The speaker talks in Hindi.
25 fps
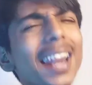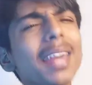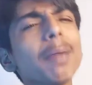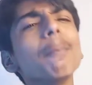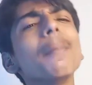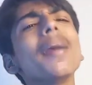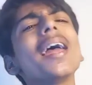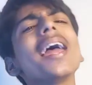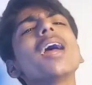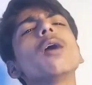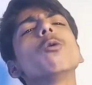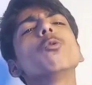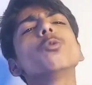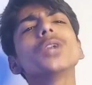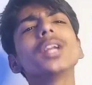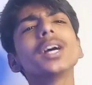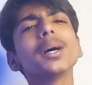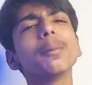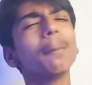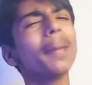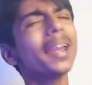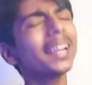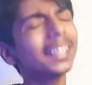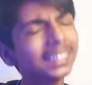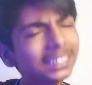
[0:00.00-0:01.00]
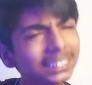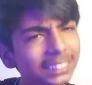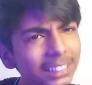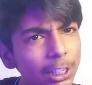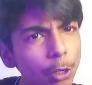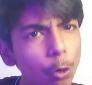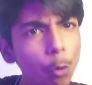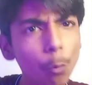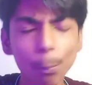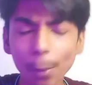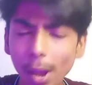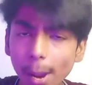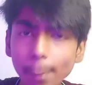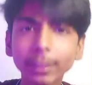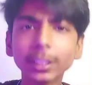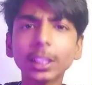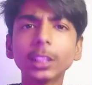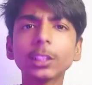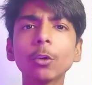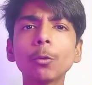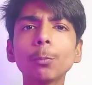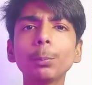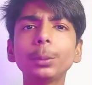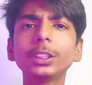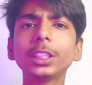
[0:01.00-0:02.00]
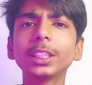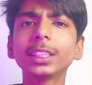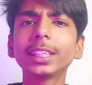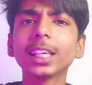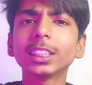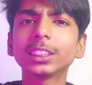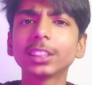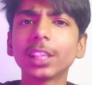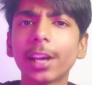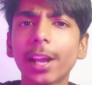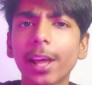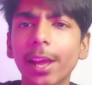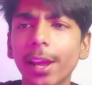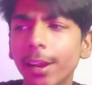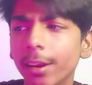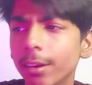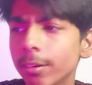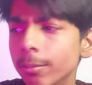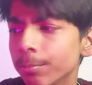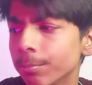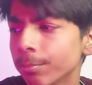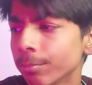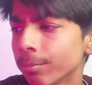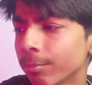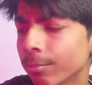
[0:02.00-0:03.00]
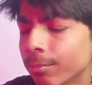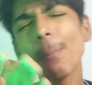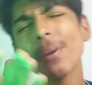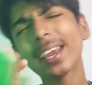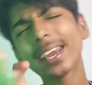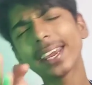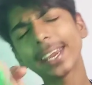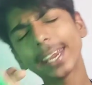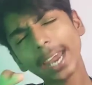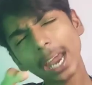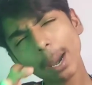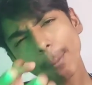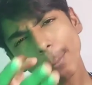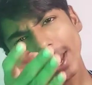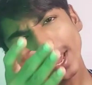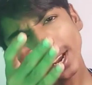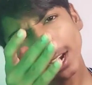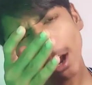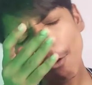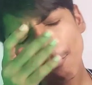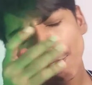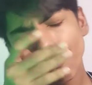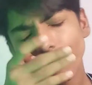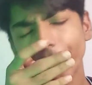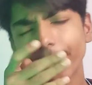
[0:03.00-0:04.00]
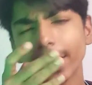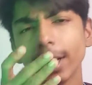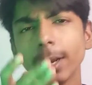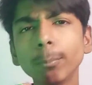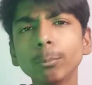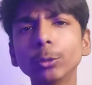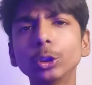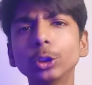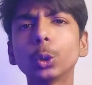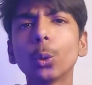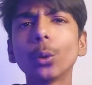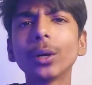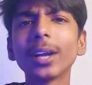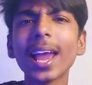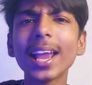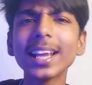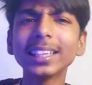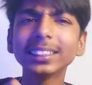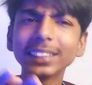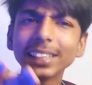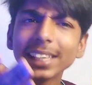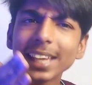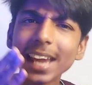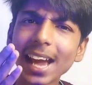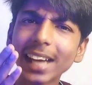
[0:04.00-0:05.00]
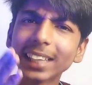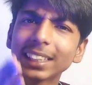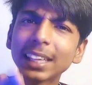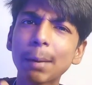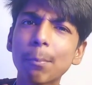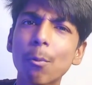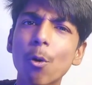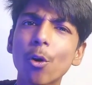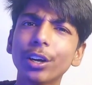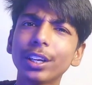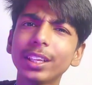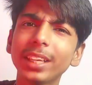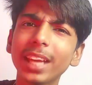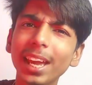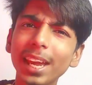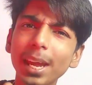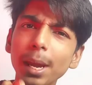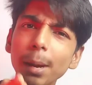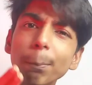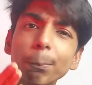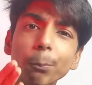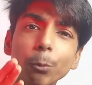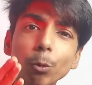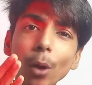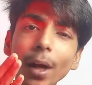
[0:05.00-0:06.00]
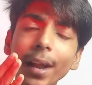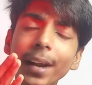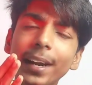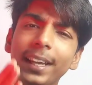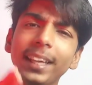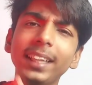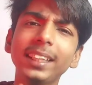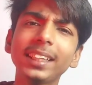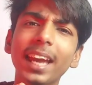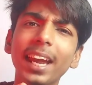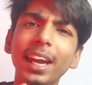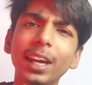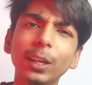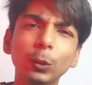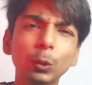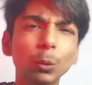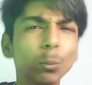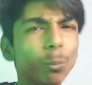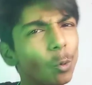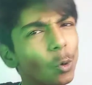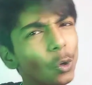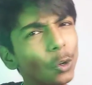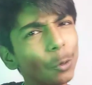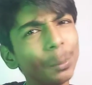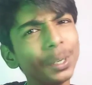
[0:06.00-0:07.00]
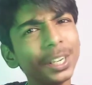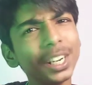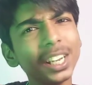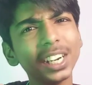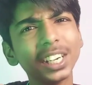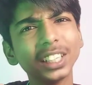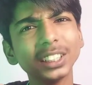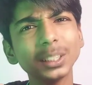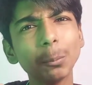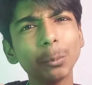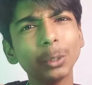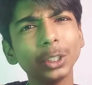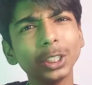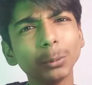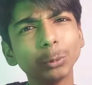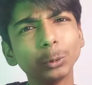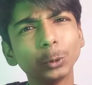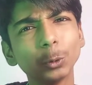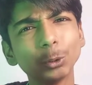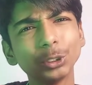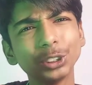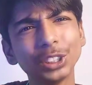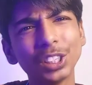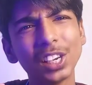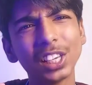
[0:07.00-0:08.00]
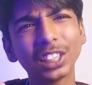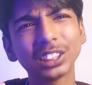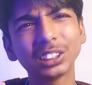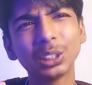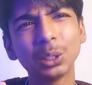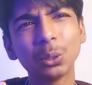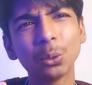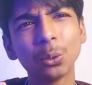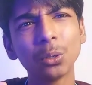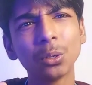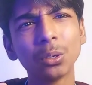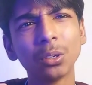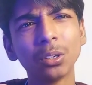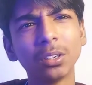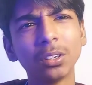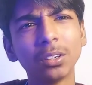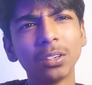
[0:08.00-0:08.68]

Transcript: अरे मैं हूं ना मैं किस लिए हूं मैं बताता हूँ पीछे क्या चल रहा है अब एक कैमरा का फ्रेम छोटा है इसलिए आधा बॉडी आया है पूरा नहीं आया तुम लोग भी ना गजब गजब सोचने लगते हो